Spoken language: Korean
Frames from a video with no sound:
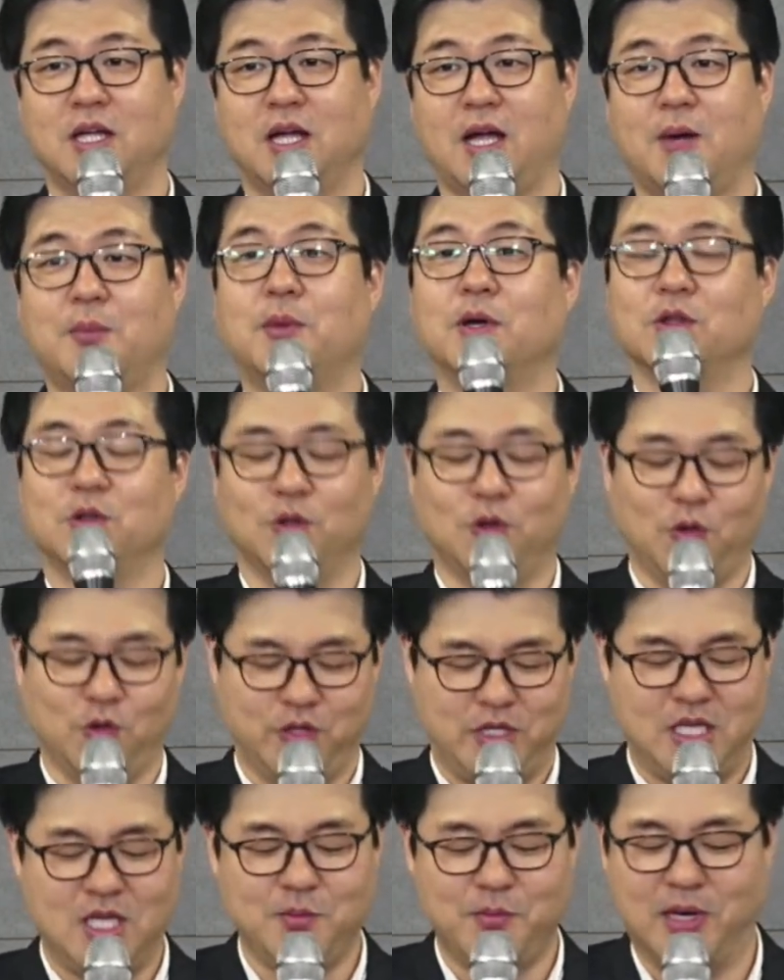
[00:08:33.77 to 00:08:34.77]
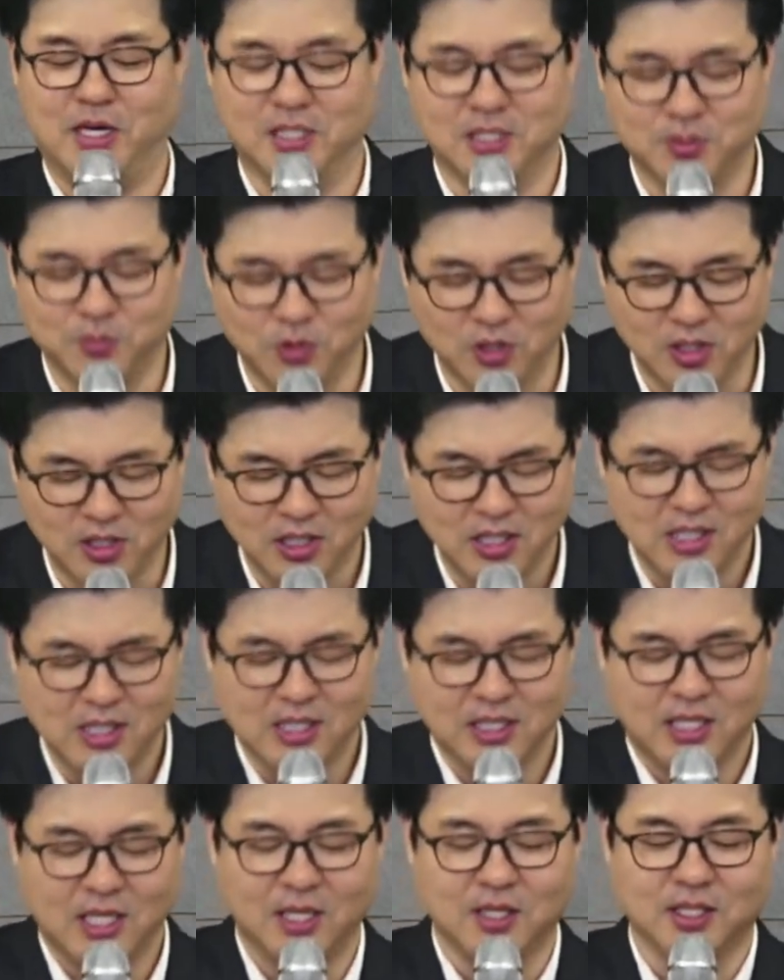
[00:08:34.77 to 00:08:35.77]
한마디로 이 말씀을
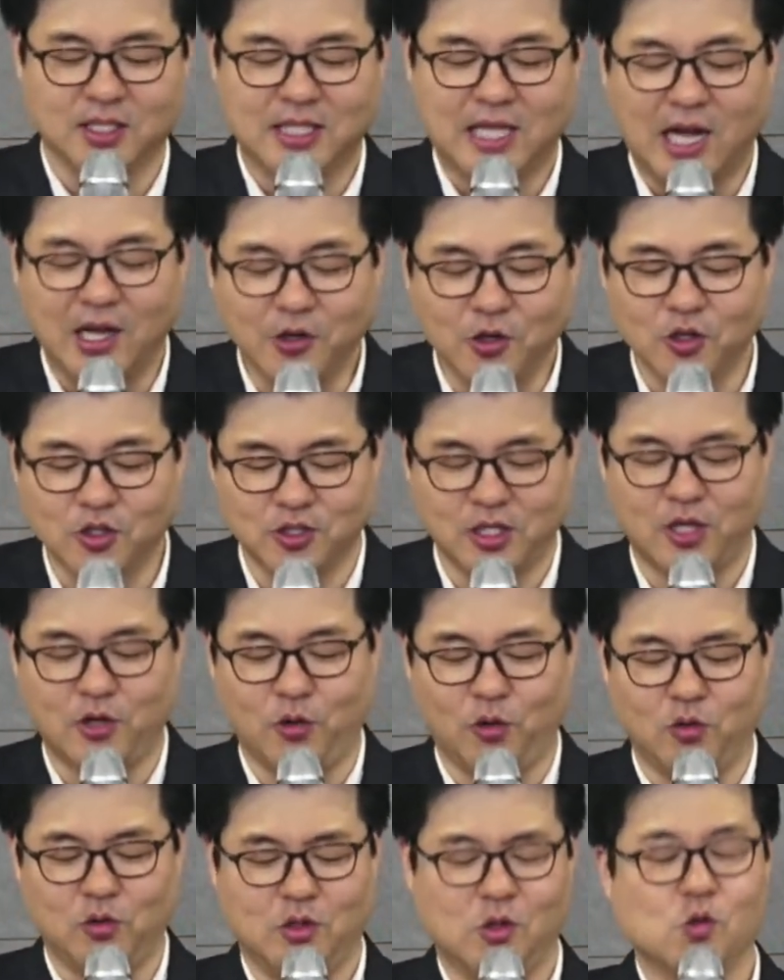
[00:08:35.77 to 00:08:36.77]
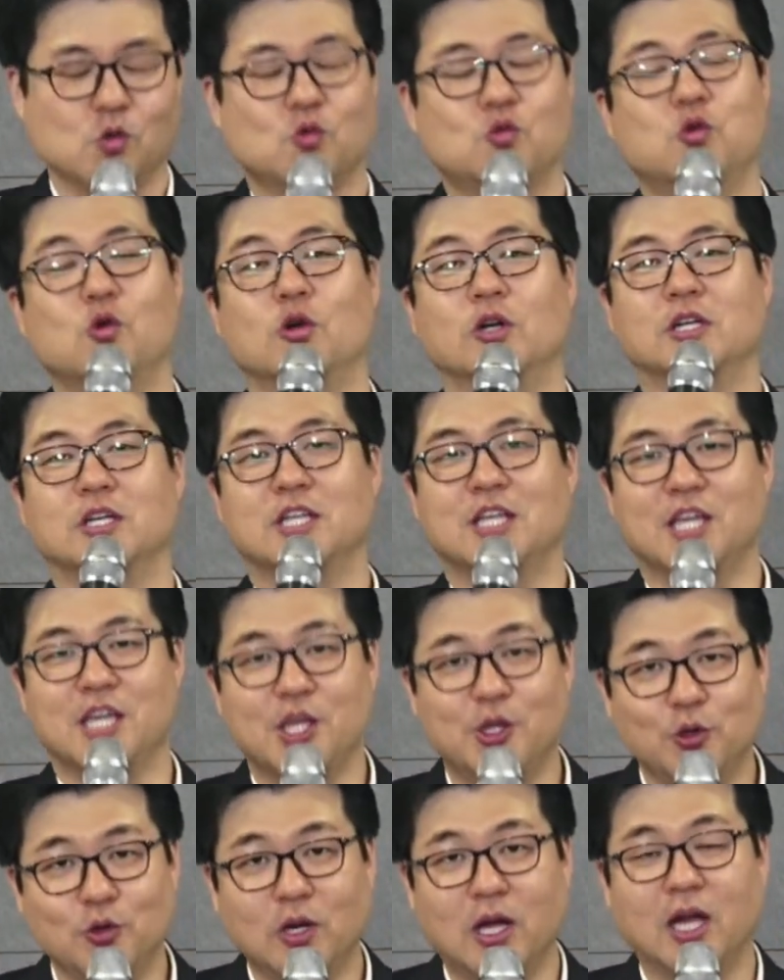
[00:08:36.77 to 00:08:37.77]
그냥 단어 그대로 구원을
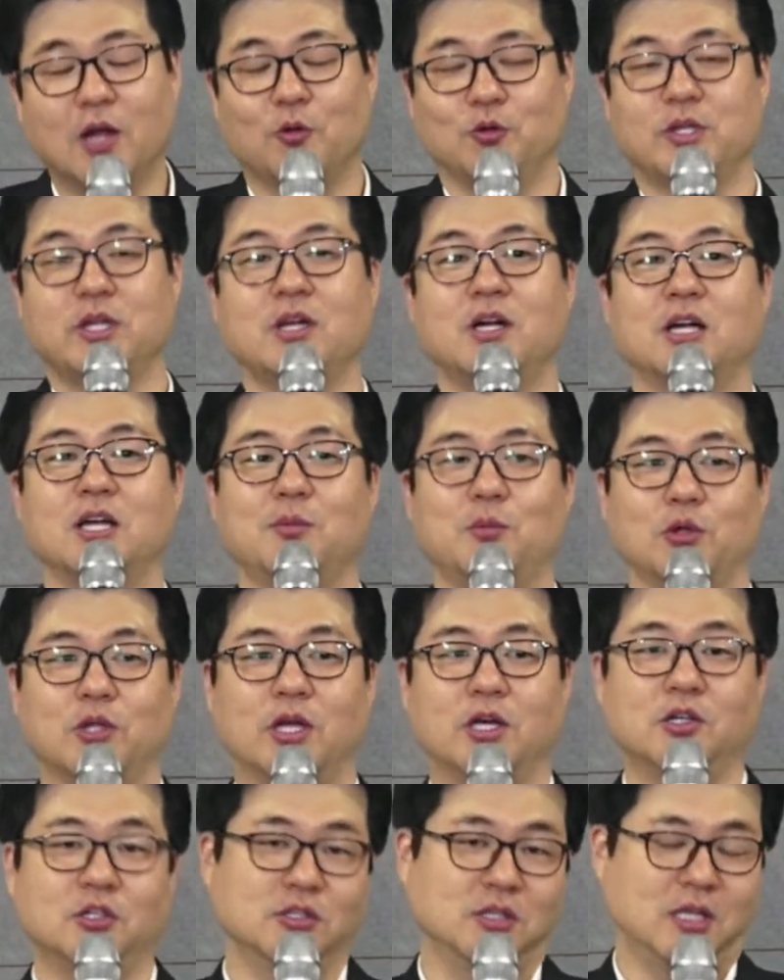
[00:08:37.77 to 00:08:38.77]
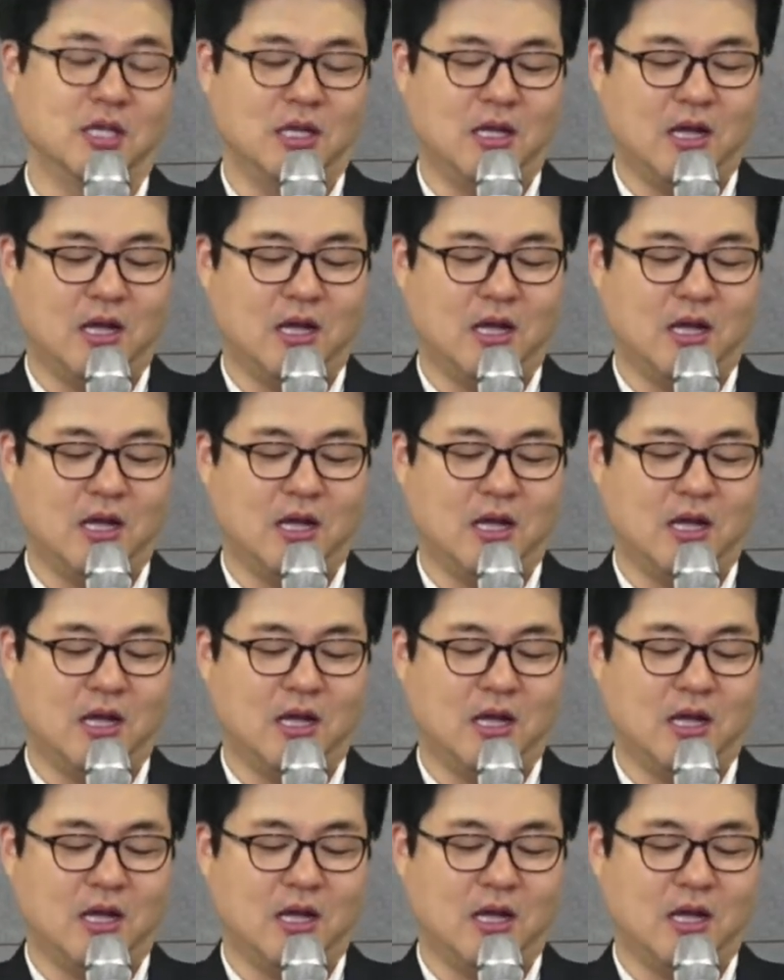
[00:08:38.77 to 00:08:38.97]
이루라라고 생각하기보다는